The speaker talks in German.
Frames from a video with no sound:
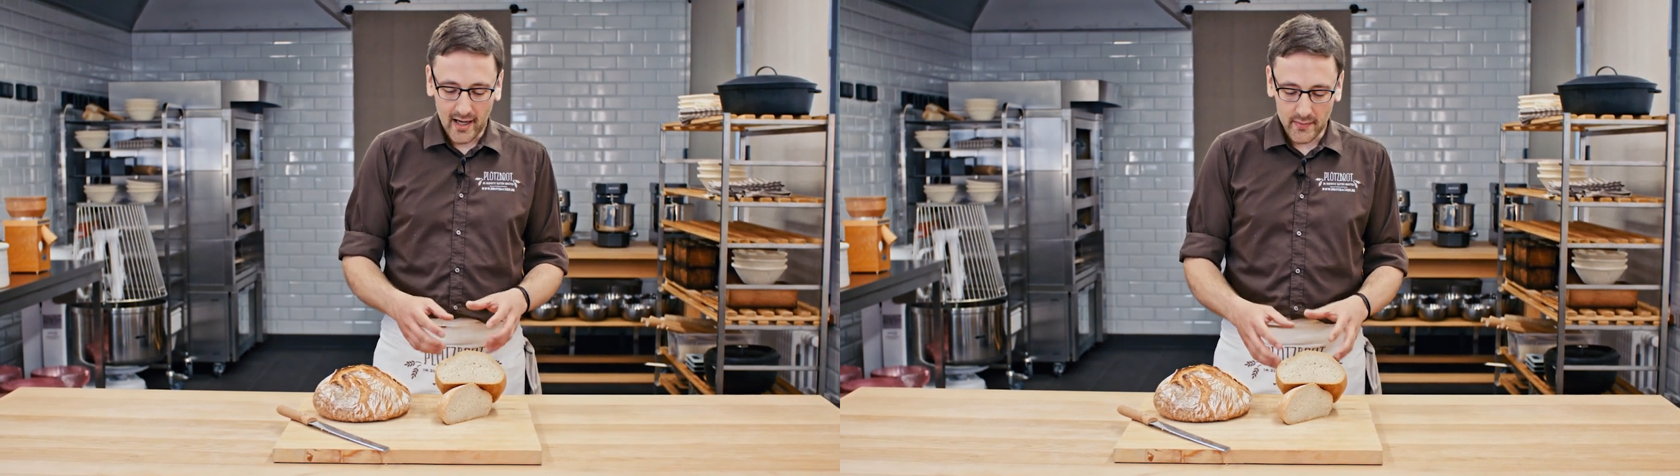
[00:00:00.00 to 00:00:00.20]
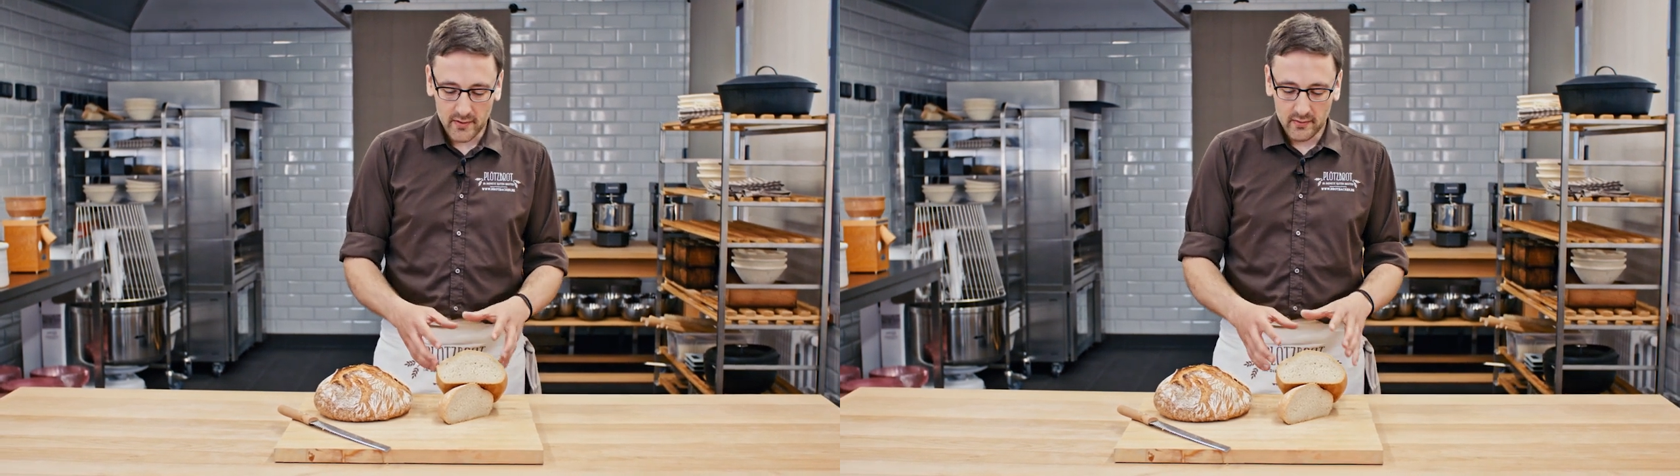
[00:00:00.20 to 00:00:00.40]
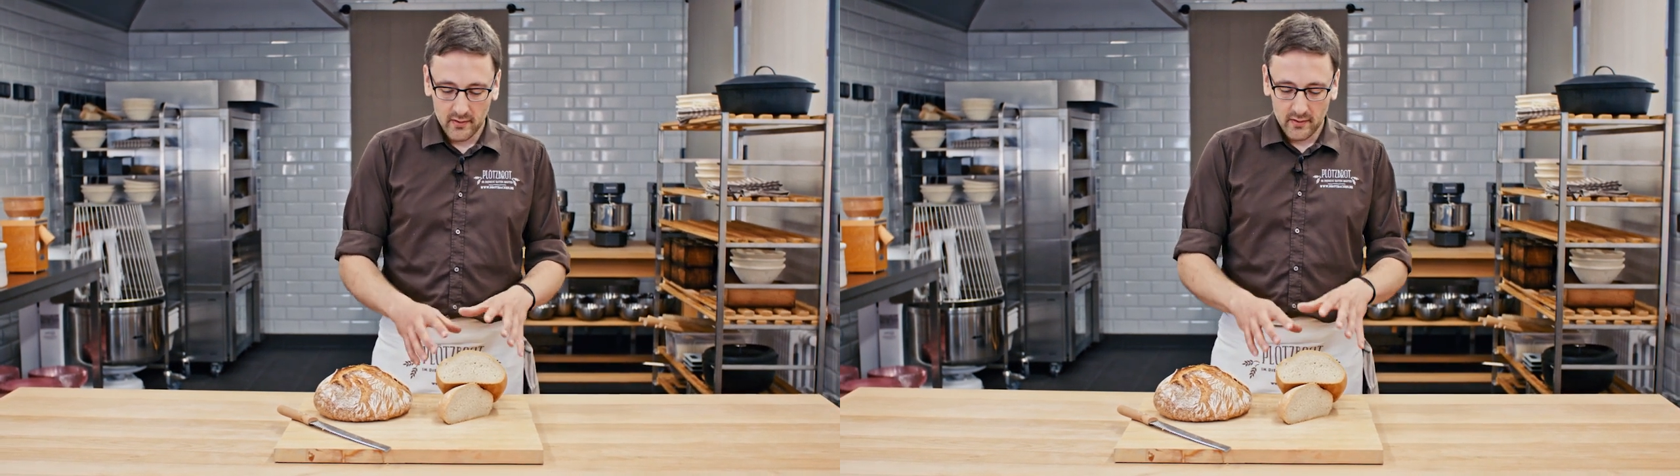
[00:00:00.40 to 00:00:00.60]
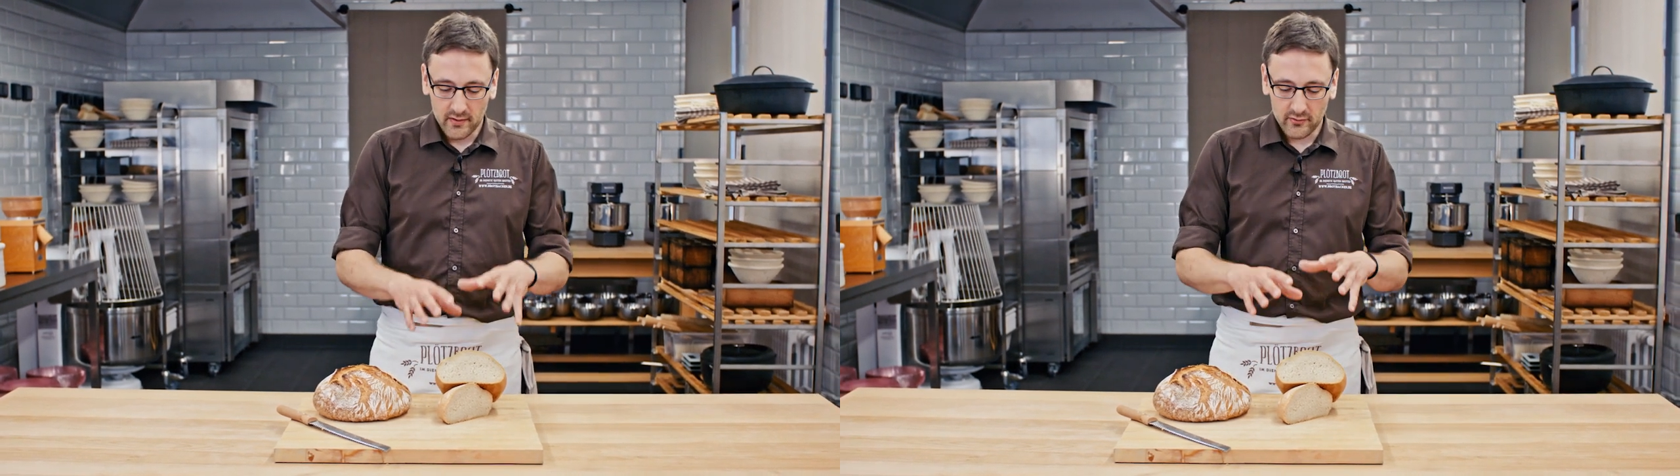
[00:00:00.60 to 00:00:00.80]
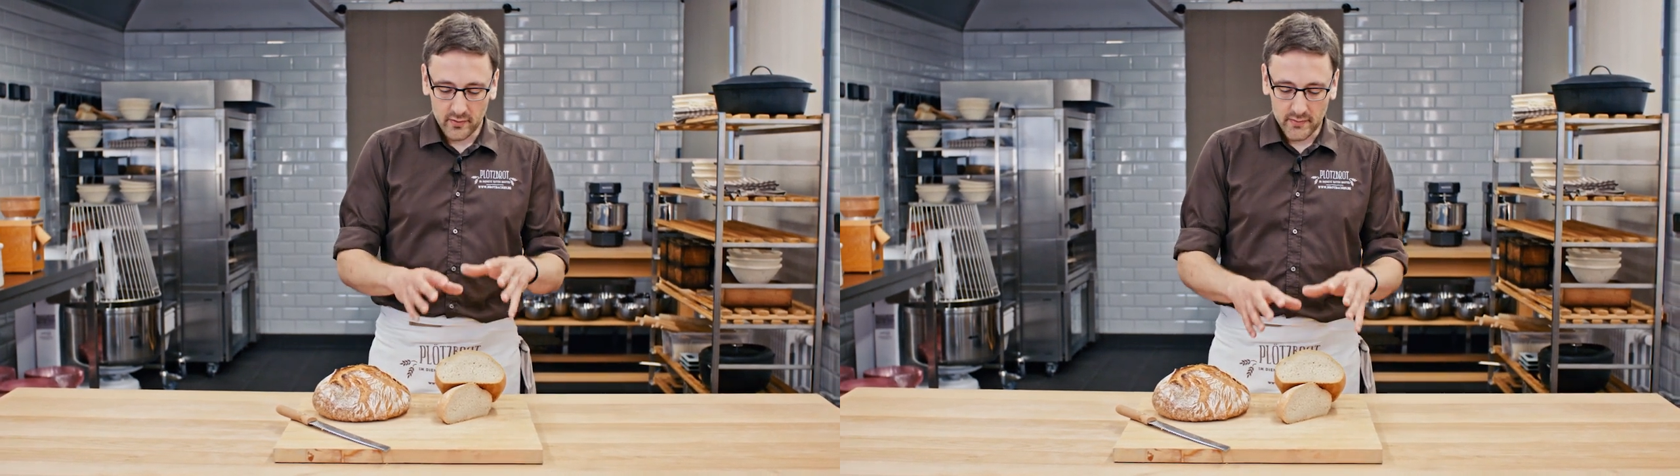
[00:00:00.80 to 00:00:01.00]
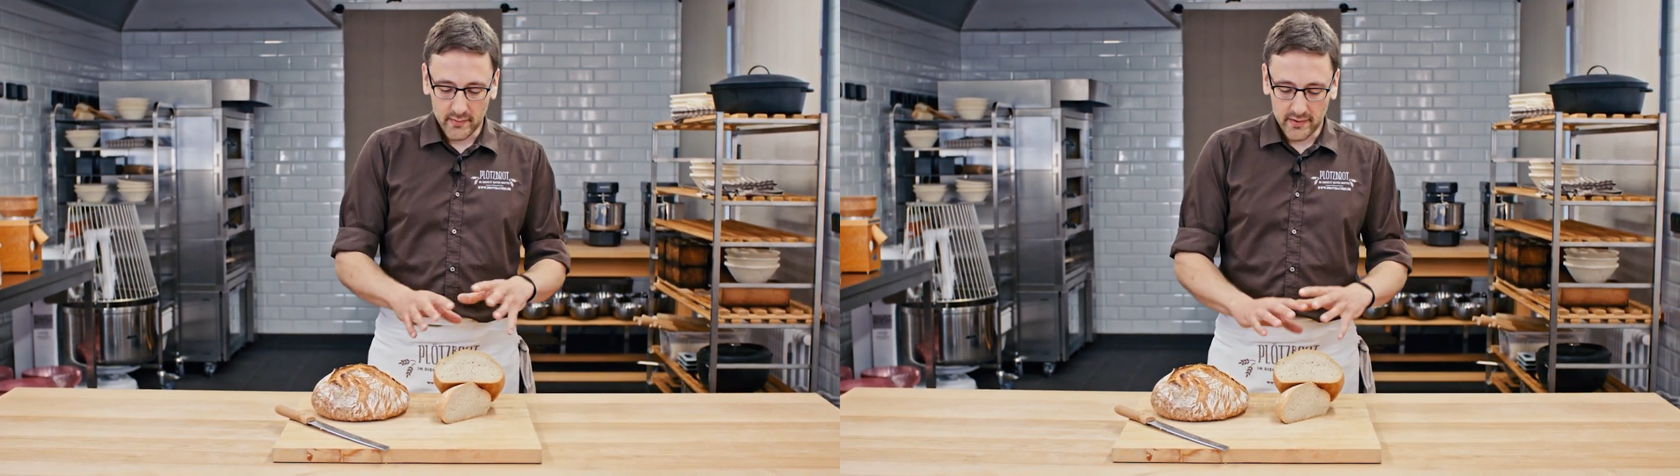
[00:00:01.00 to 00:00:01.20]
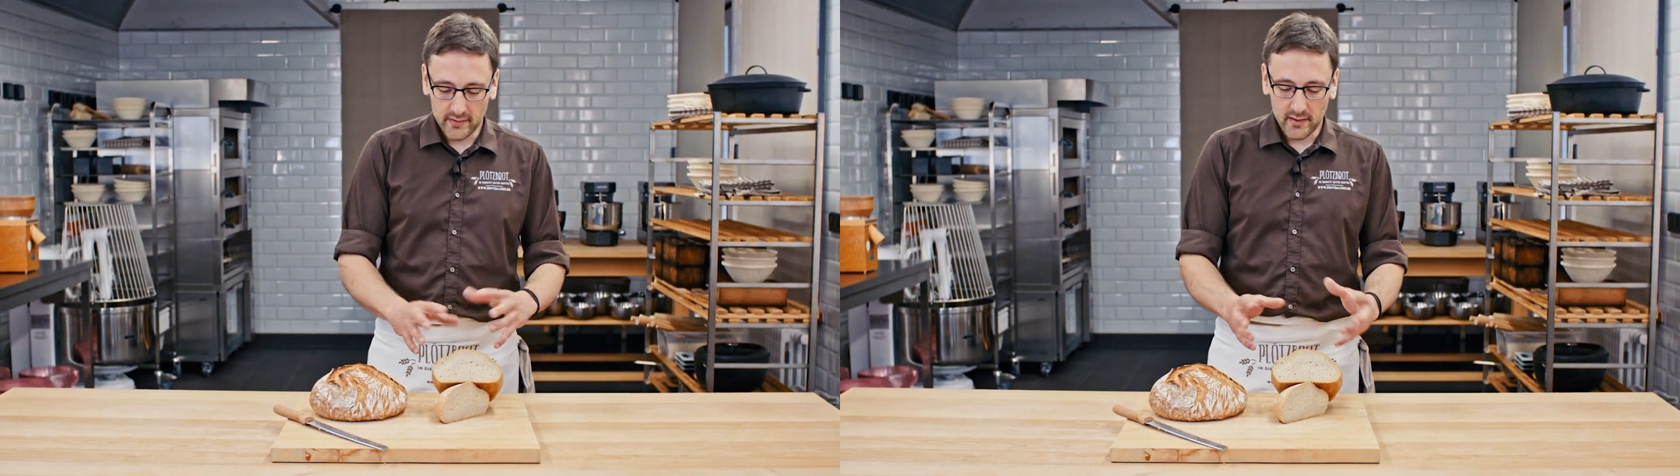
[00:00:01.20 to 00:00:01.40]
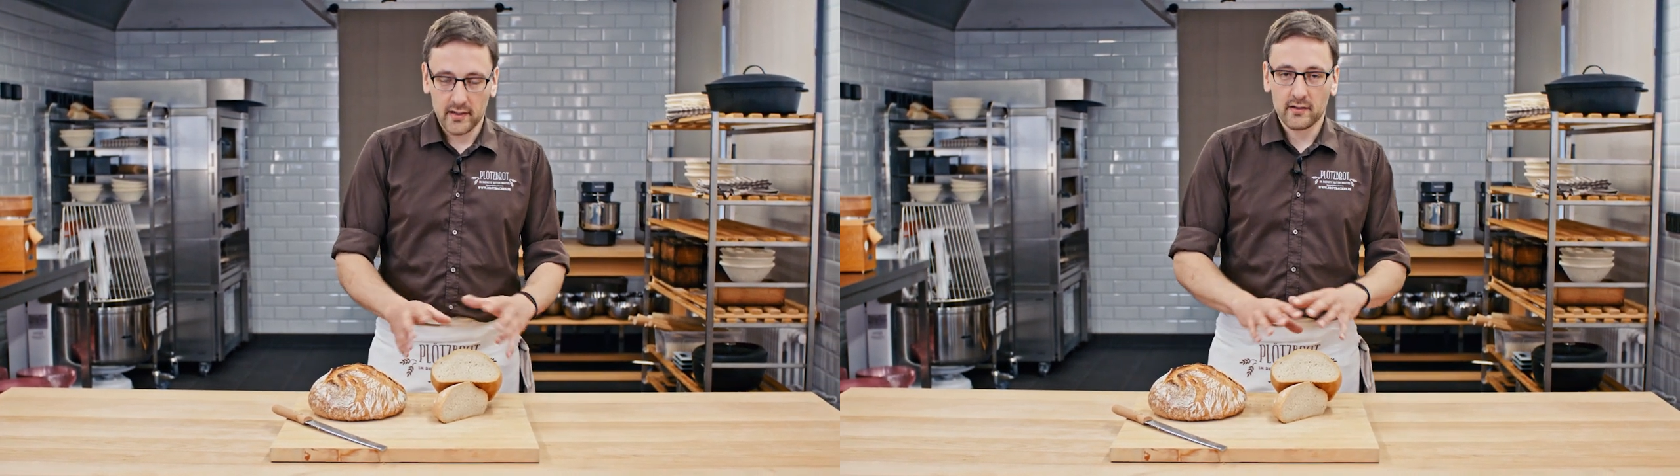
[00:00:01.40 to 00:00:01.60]
Aber es kommt am
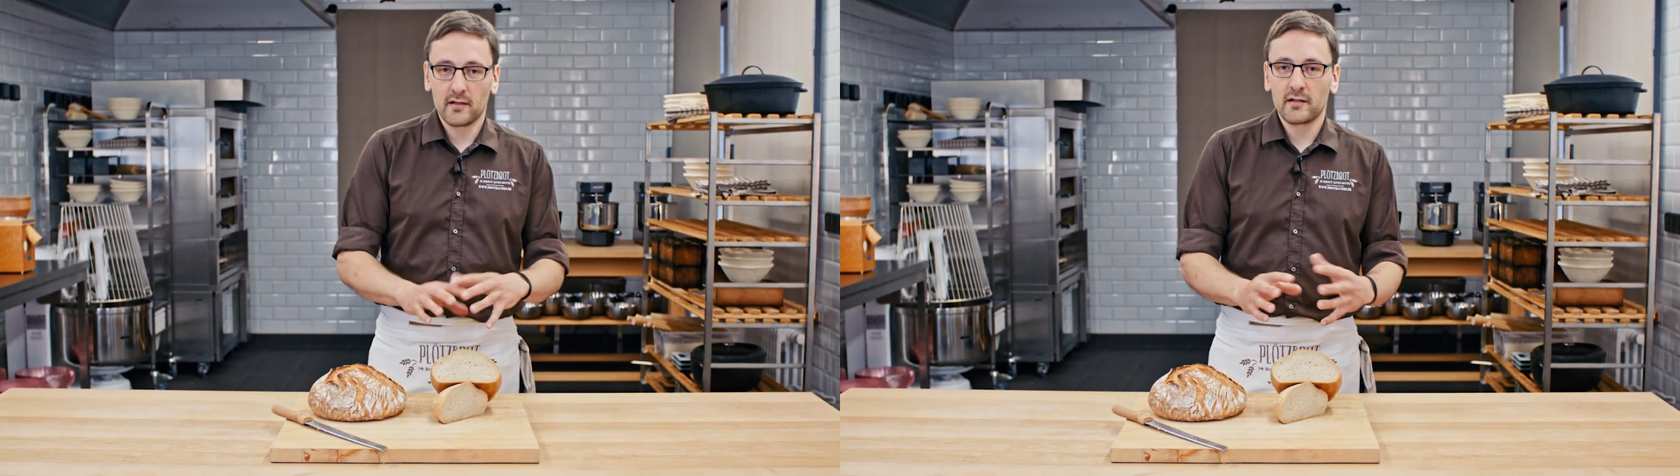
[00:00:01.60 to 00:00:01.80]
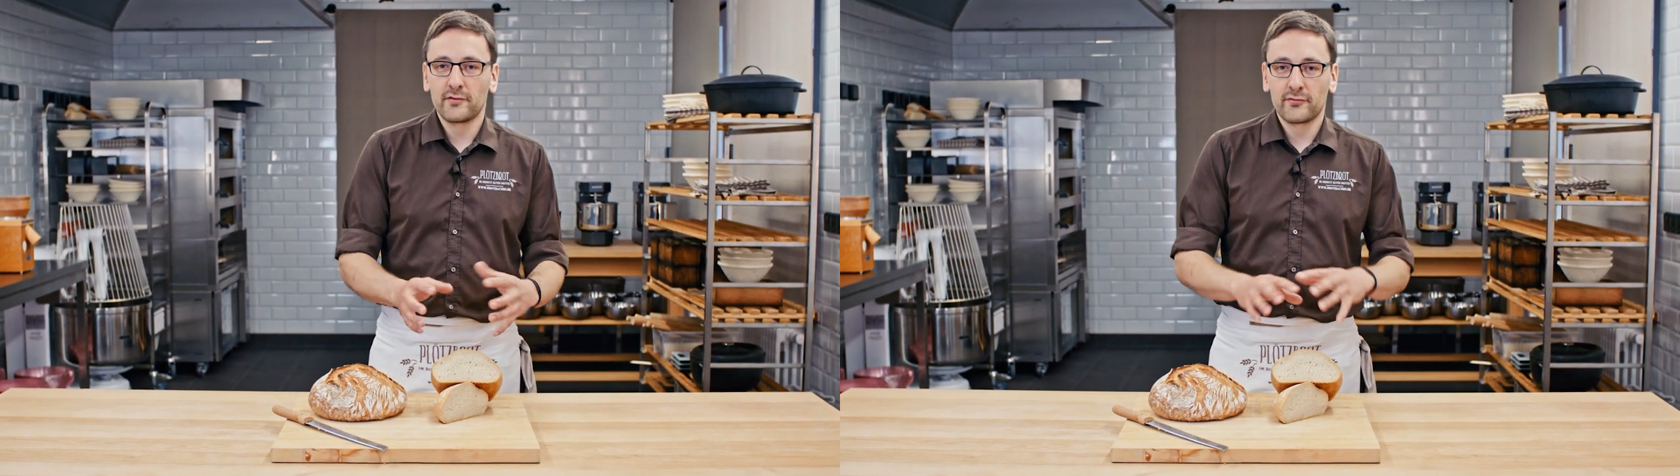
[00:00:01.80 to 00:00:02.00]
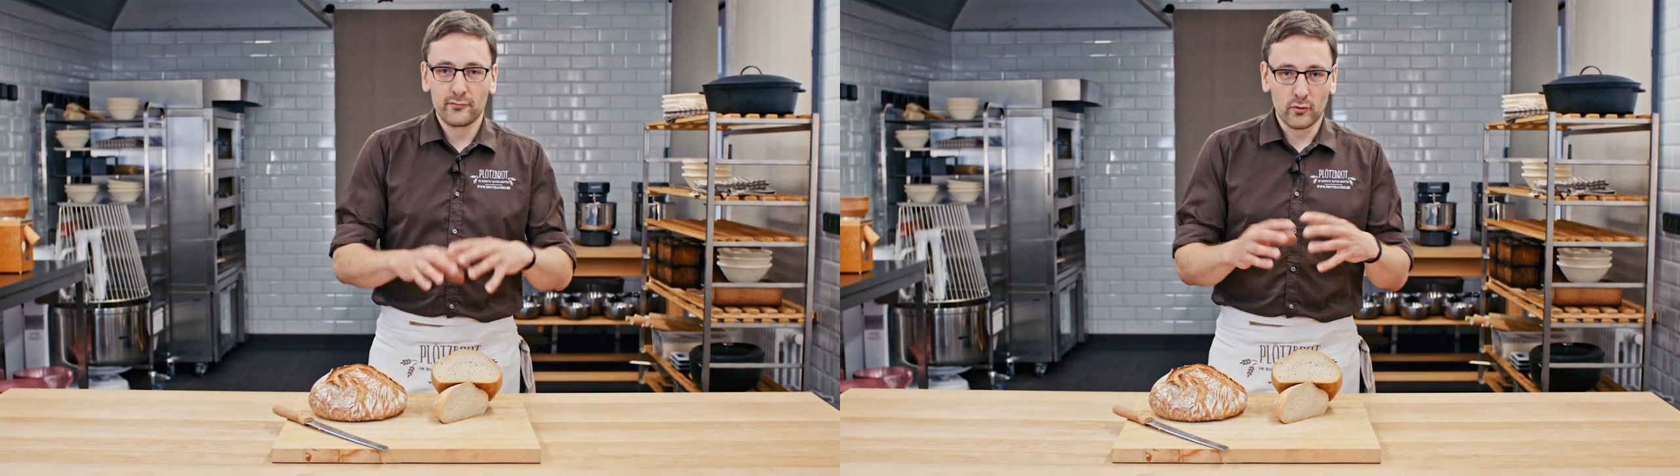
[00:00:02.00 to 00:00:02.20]
Ende ein relativ